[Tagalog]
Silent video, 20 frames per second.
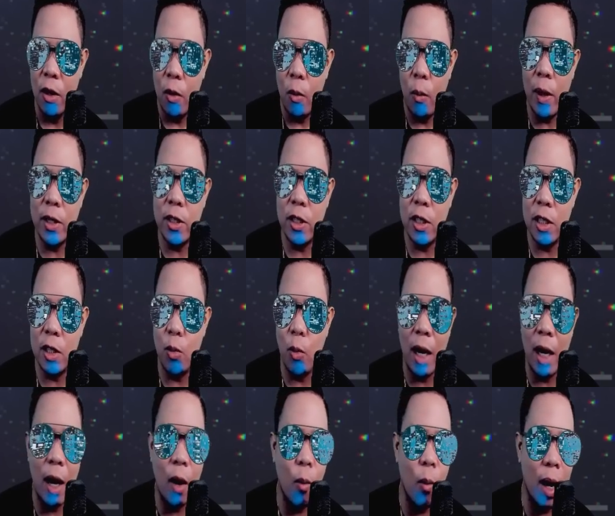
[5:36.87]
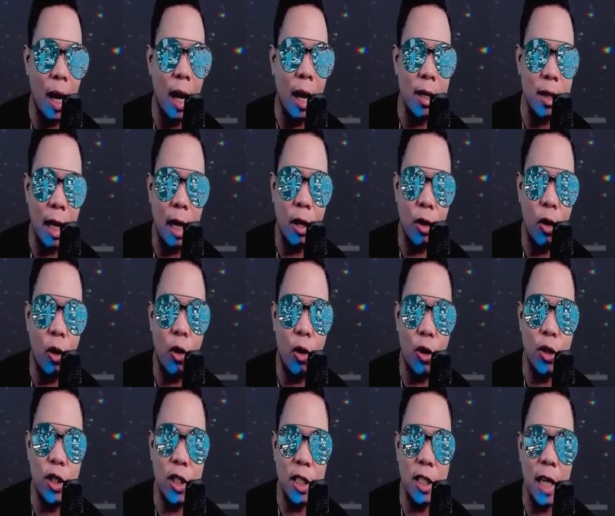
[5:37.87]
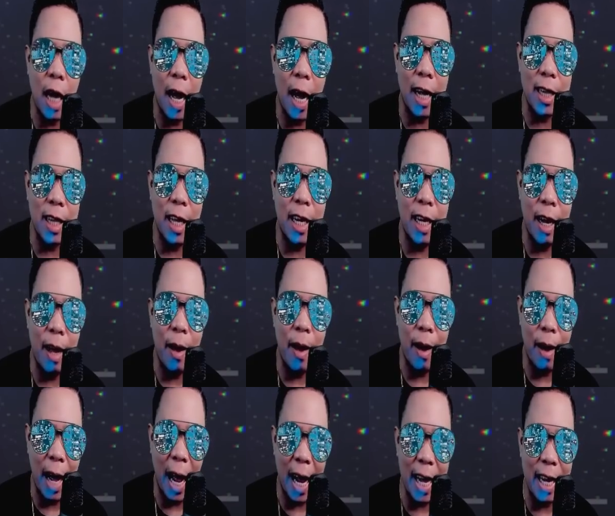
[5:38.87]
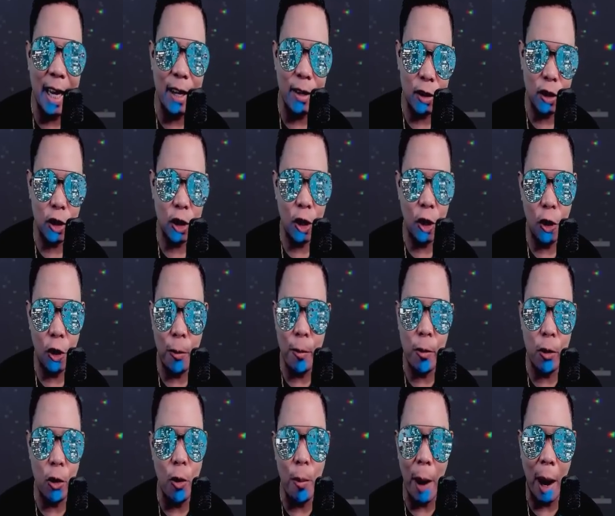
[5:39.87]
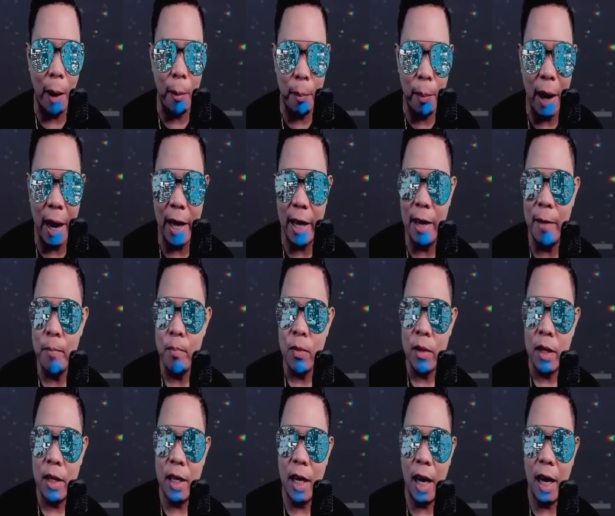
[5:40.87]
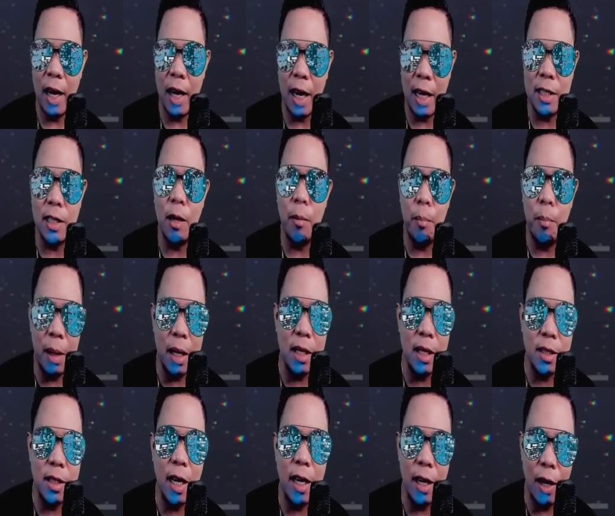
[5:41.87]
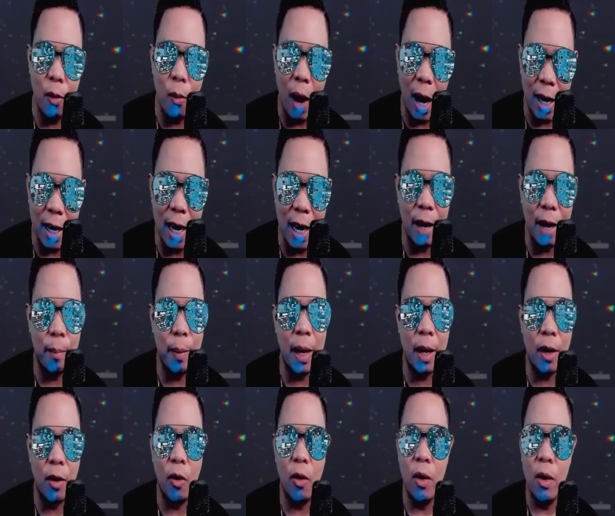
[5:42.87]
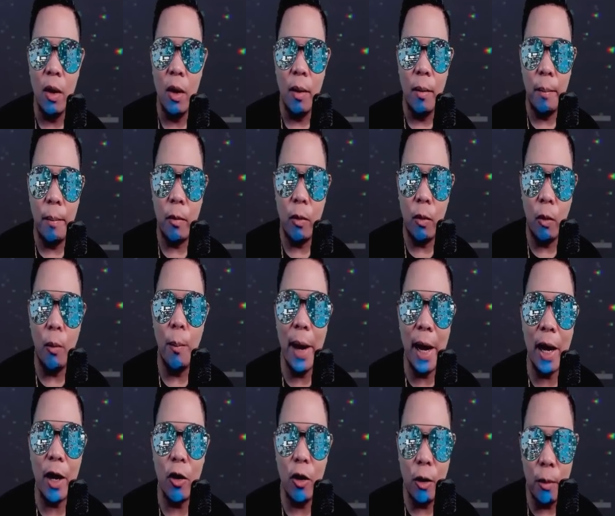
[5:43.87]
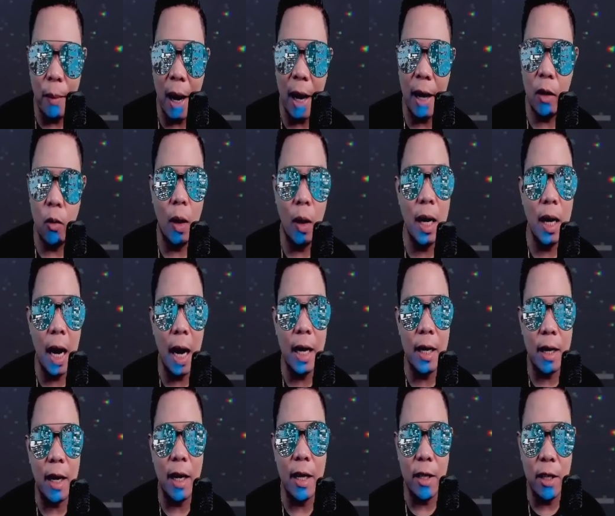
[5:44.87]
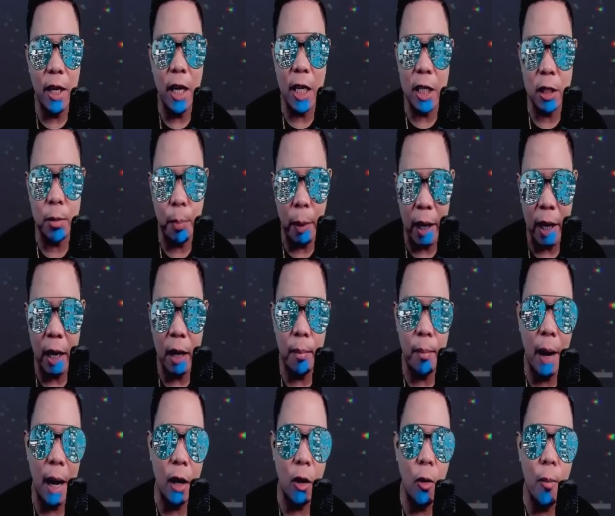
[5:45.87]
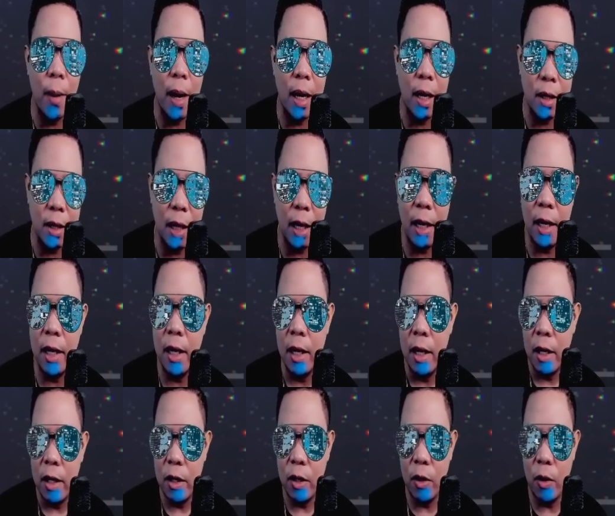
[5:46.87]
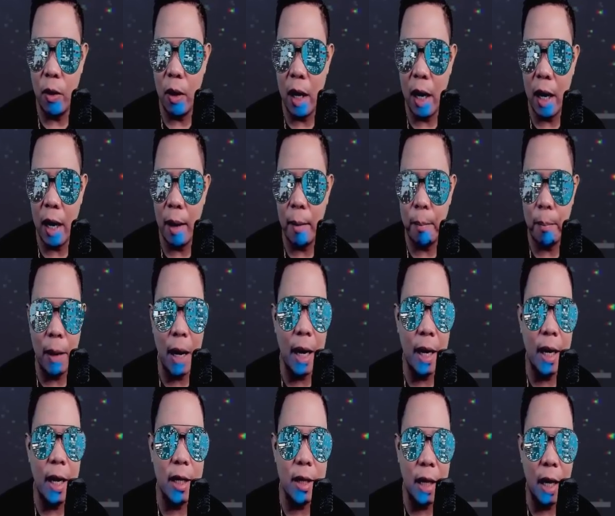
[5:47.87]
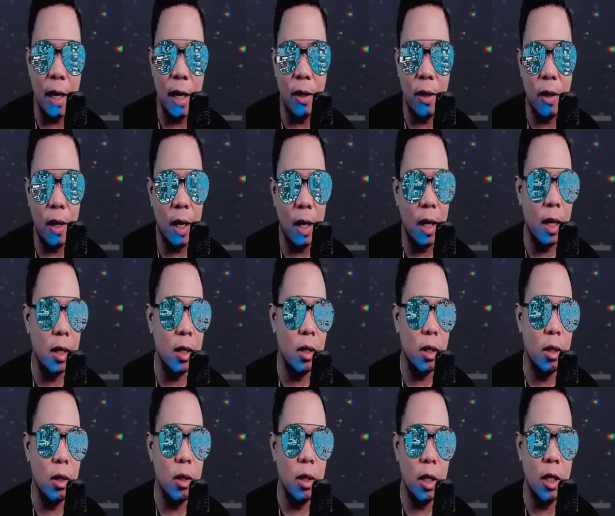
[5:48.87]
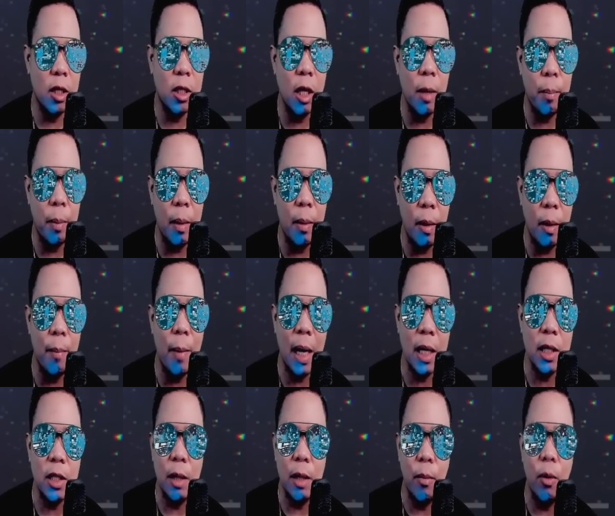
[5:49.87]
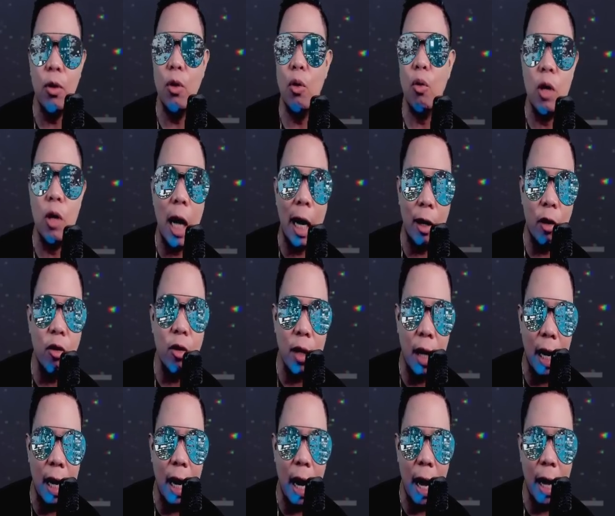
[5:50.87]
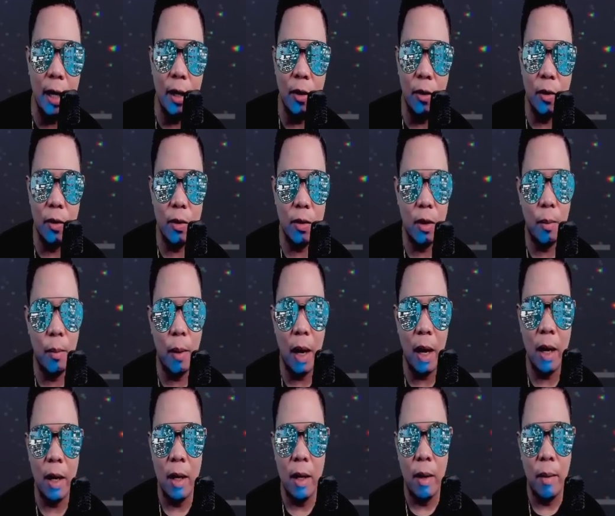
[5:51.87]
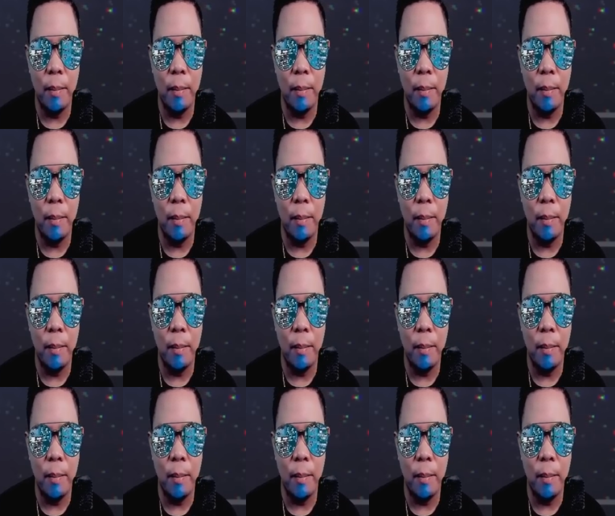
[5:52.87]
Which is walang-walang technology sa atin na kayang lumakbay ng kasing bilis ng liwanag. Pero kung meron man, 100 years pa rin bago marating yung uh, planetang yon eh isipin, imagine mo yung ganun kalayo, di ba?